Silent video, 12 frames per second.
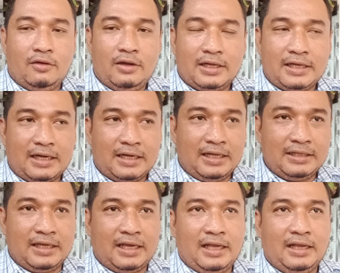oleh
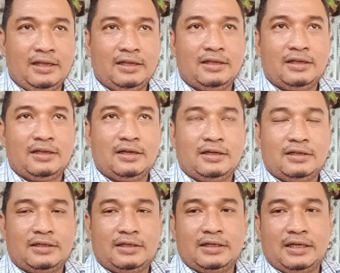karenanya
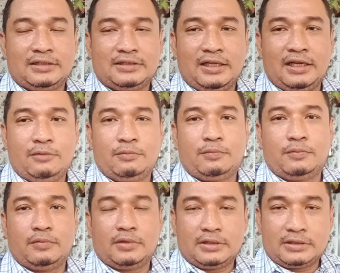dengan seiring
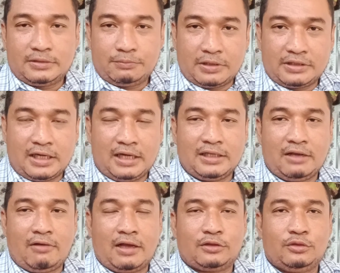berjalannya
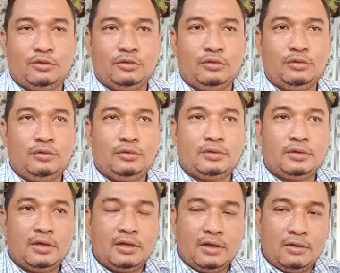waktu
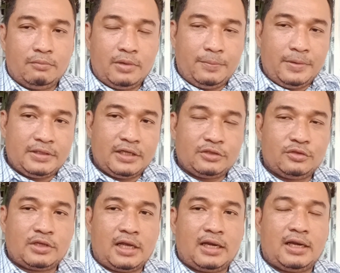BPJS
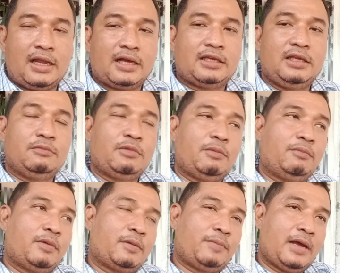juga lagi
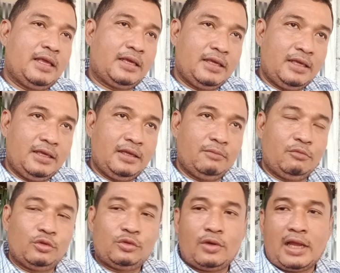memperbaiki
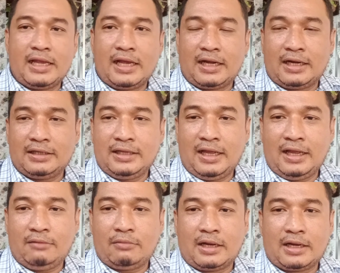mutu
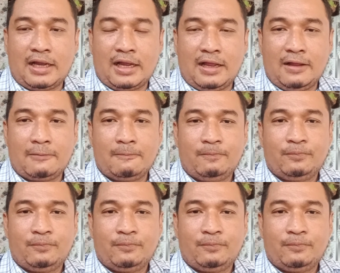layanannya maka